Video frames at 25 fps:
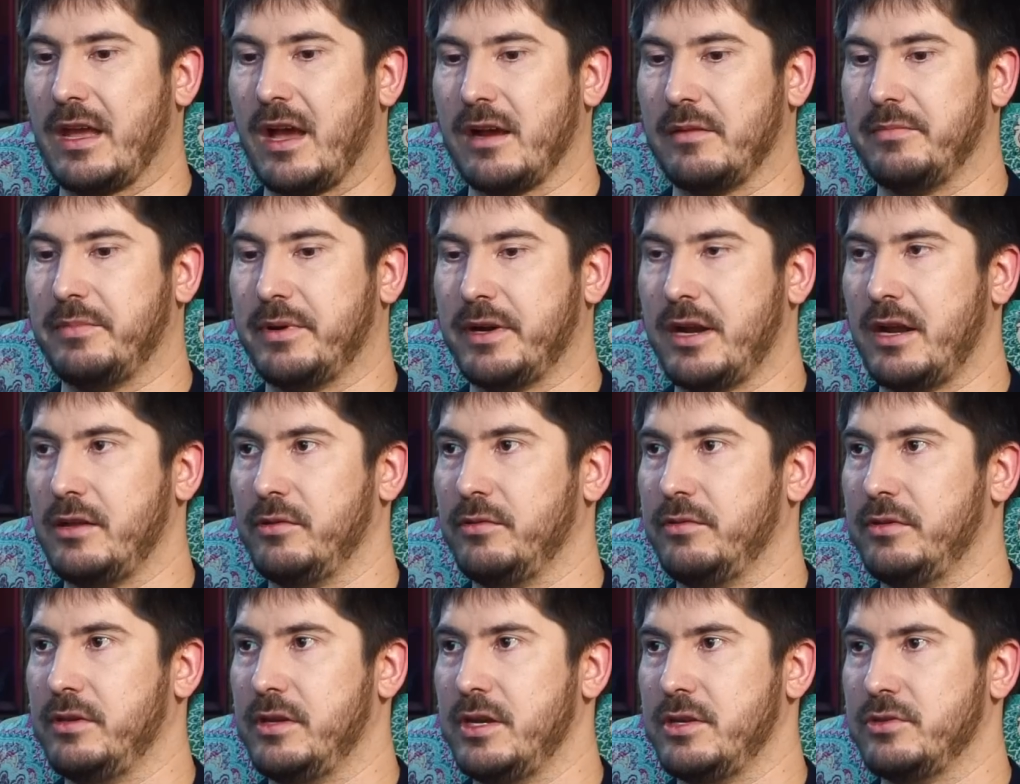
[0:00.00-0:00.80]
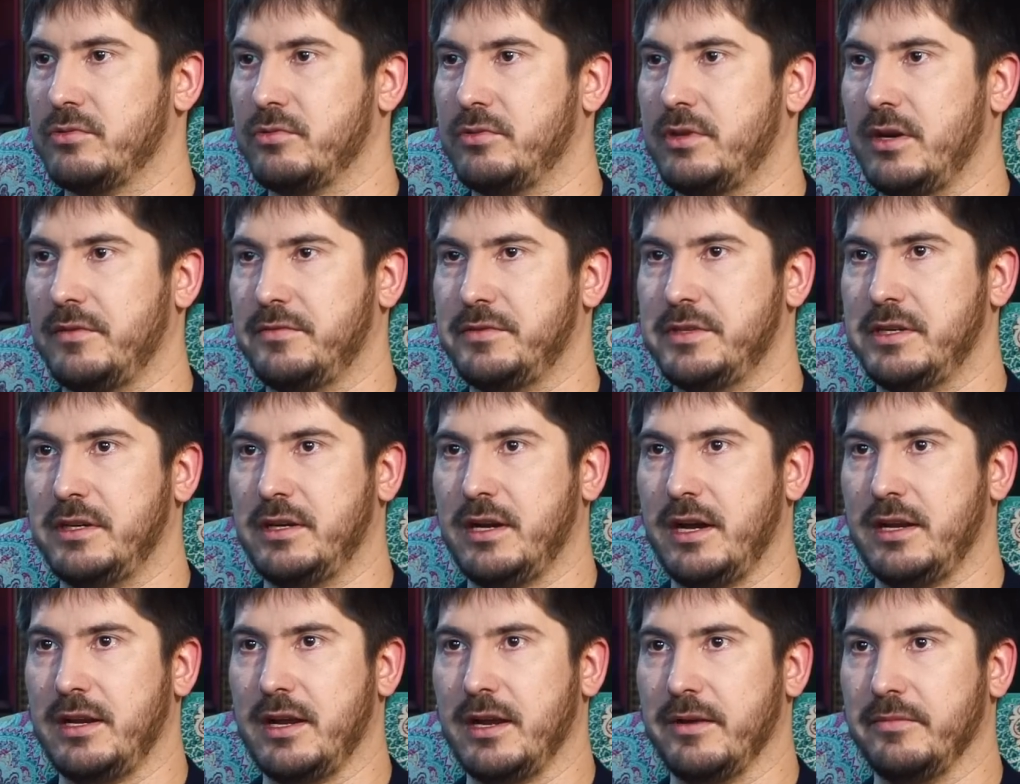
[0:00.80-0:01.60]
Как правило, он лезет туда
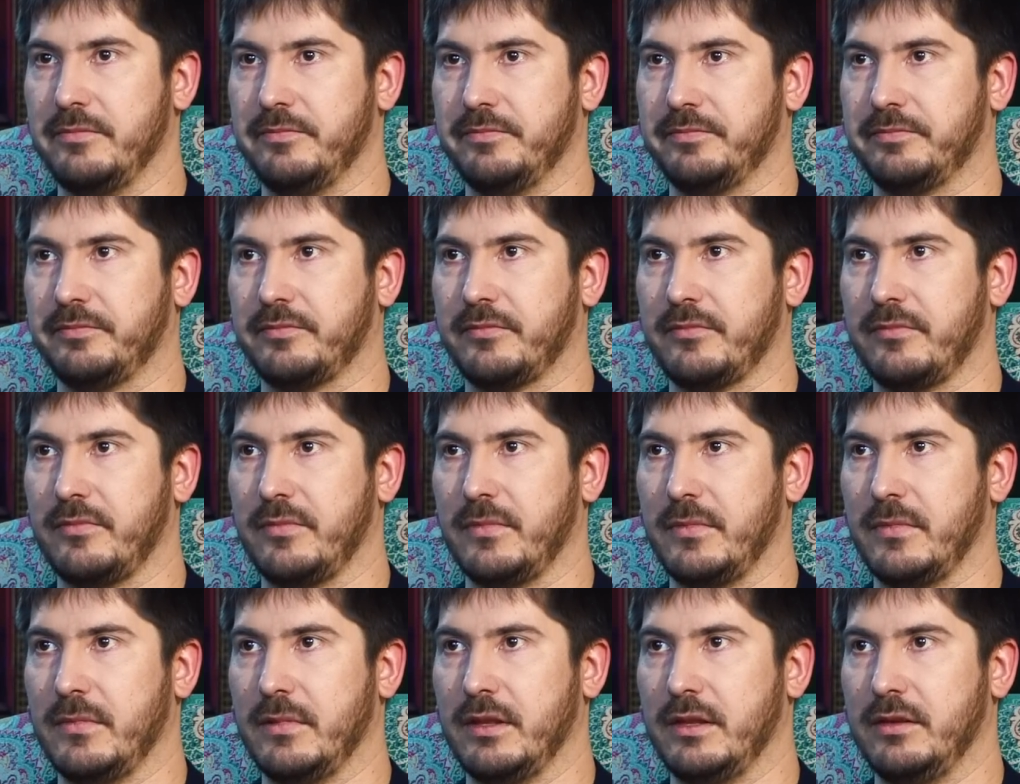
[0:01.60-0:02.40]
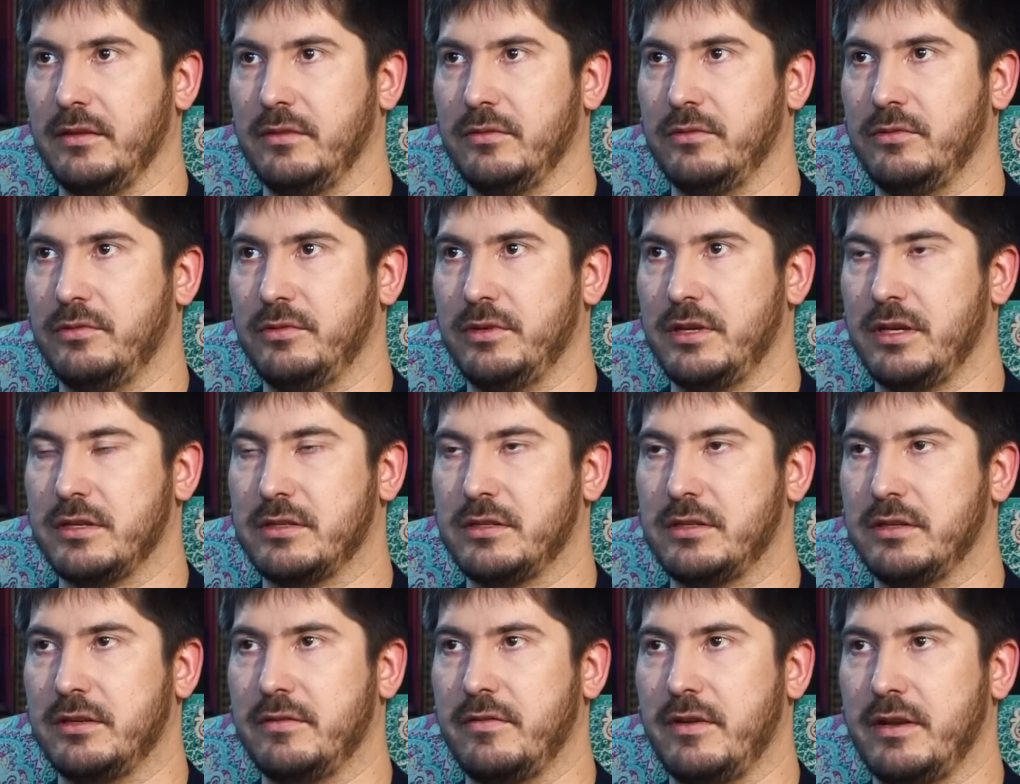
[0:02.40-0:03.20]
втихаря. Но
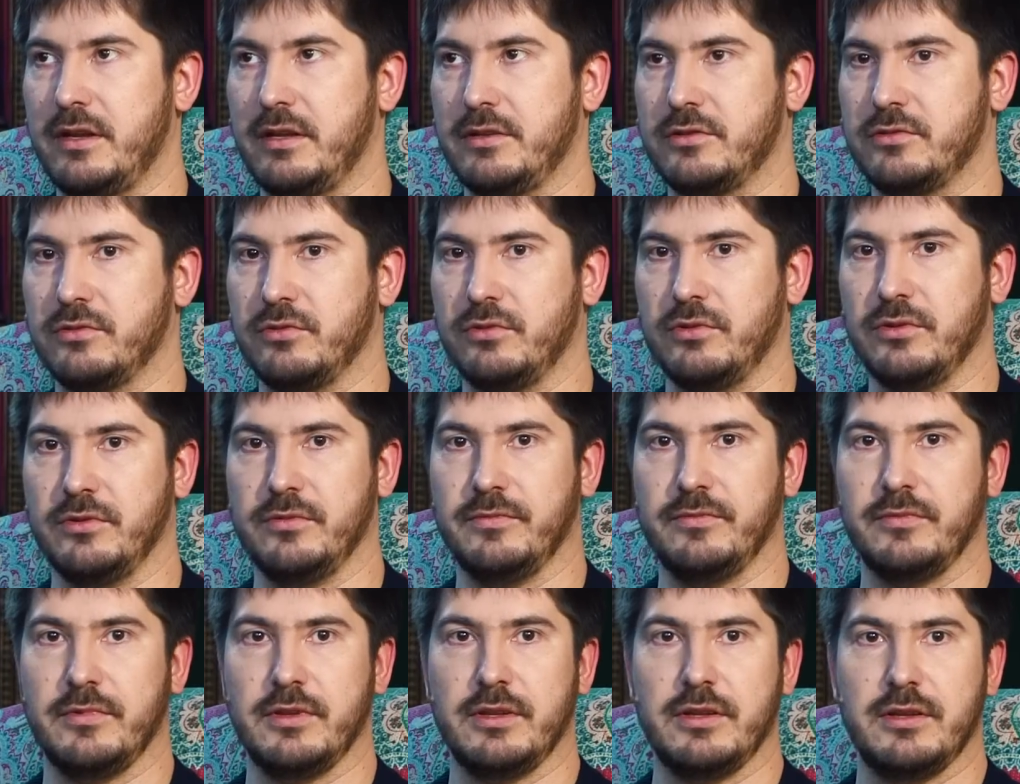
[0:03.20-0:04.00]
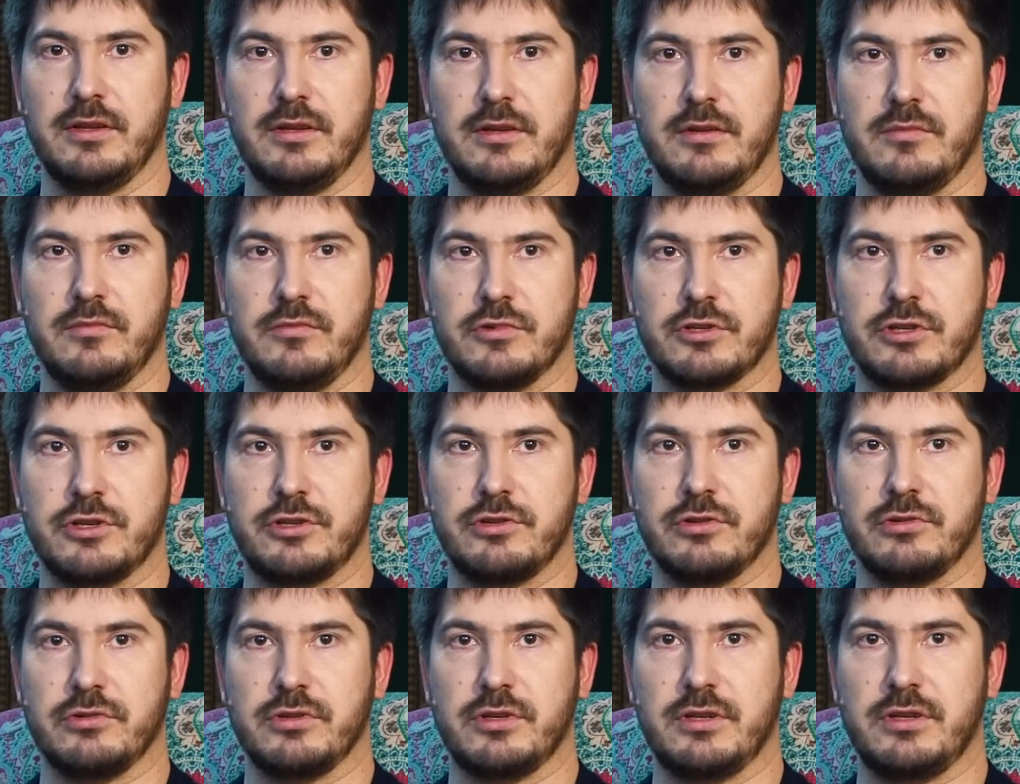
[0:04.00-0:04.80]
если говорить о
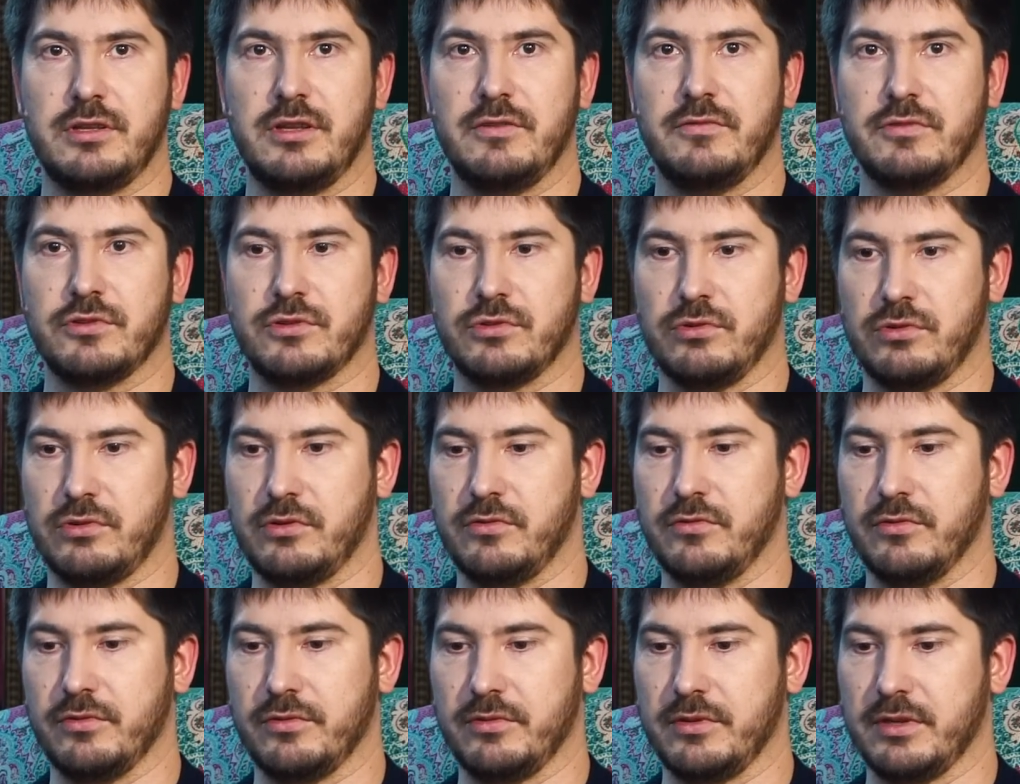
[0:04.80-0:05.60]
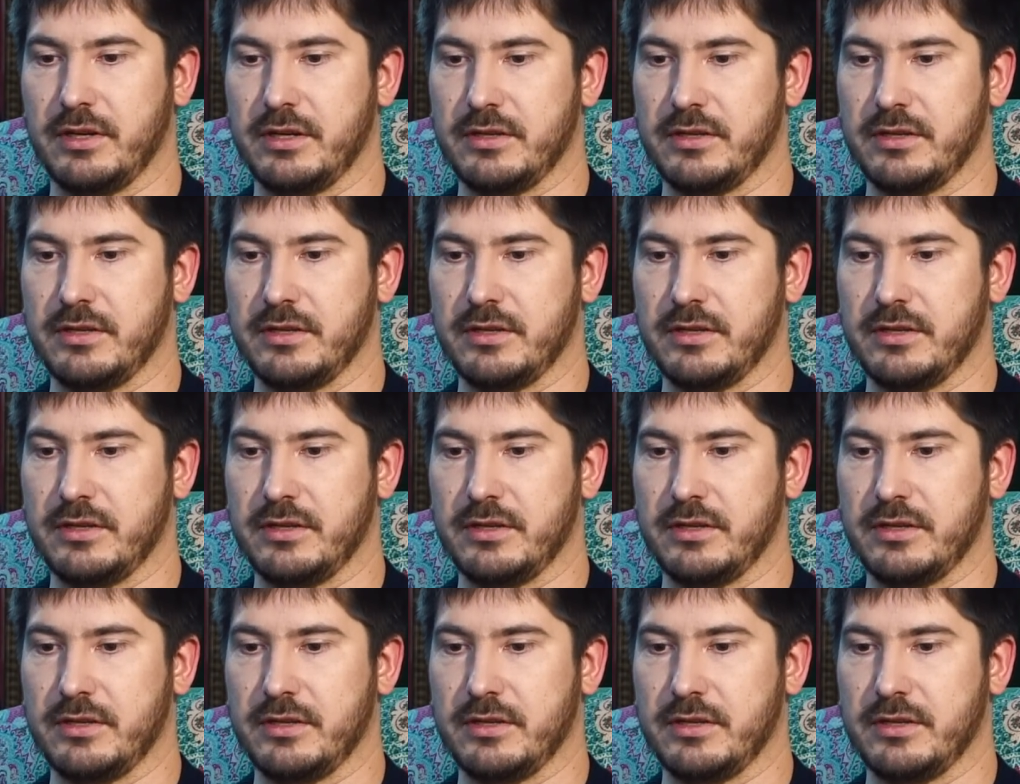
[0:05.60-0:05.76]
мужичонках невысокого уровня